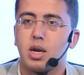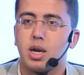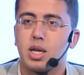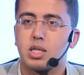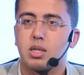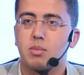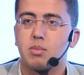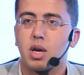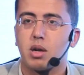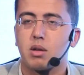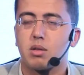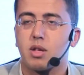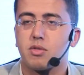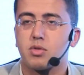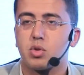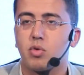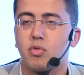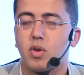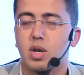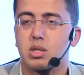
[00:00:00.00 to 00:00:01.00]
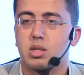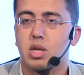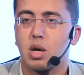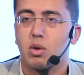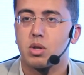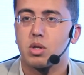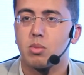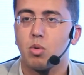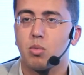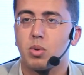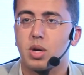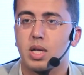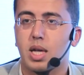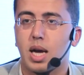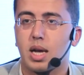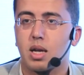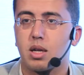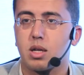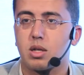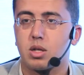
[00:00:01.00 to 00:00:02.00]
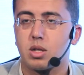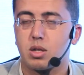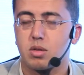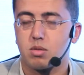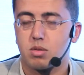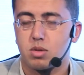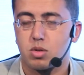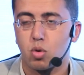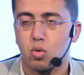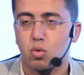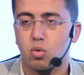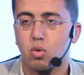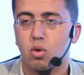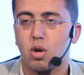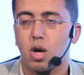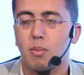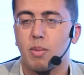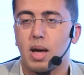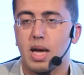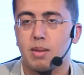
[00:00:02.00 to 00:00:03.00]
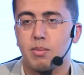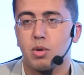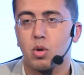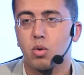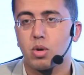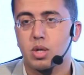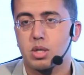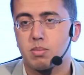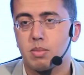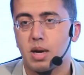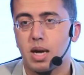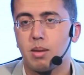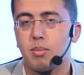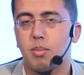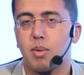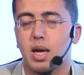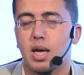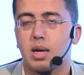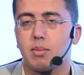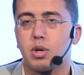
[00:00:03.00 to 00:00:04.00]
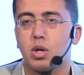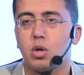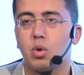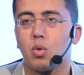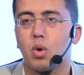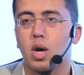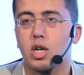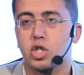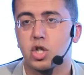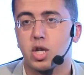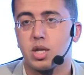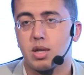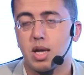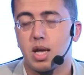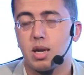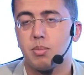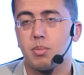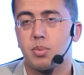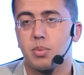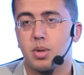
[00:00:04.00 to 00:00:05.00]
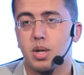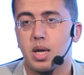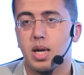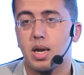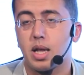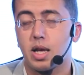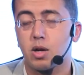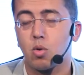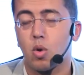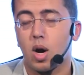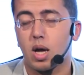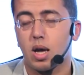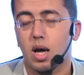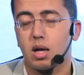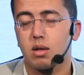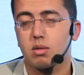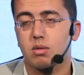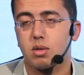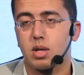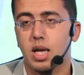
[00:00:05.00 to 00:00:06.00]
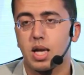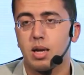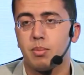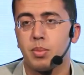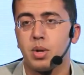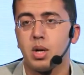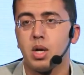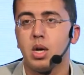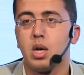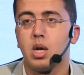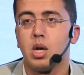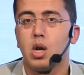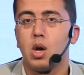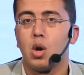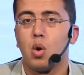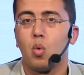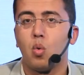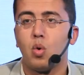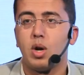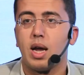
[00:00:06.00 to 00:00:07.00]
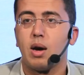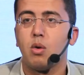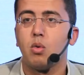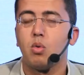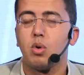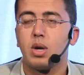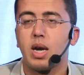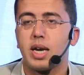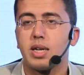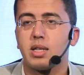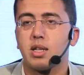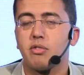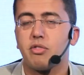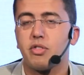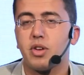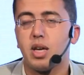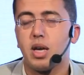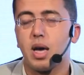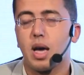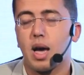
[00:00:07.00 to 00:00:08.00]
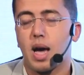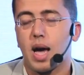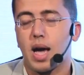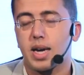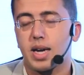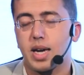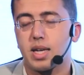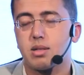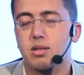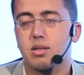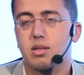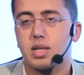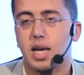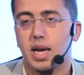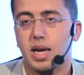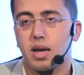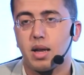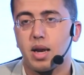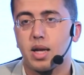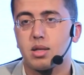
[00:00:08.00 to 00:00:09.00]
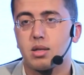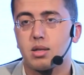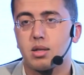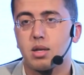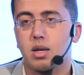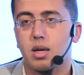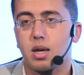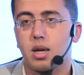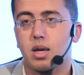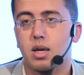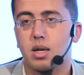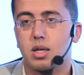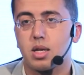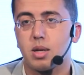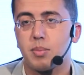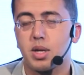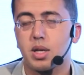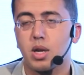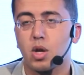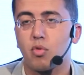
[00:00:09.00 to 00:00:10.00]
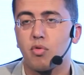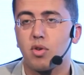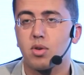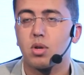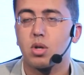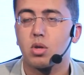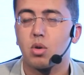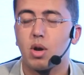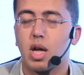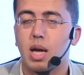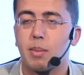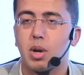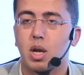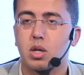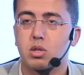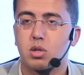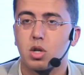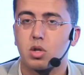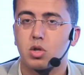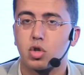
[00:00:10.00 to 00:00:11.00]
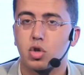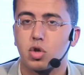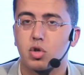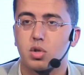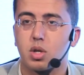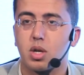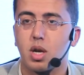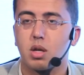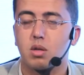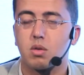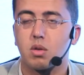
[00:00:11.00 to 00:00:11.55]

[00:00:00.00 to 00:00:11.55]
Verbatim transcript: لازم يعرض نفسه في اسرع وقت ممكن على دكتور قلب هيعمل له رسم قلب هيعمل له اشعه قلب اللي هي الايكو على عضله القلب ولو لقينا فيه حاجات تغييرات آه، كبيره يفضل ان هو يعمل اسطوات تشخيصيه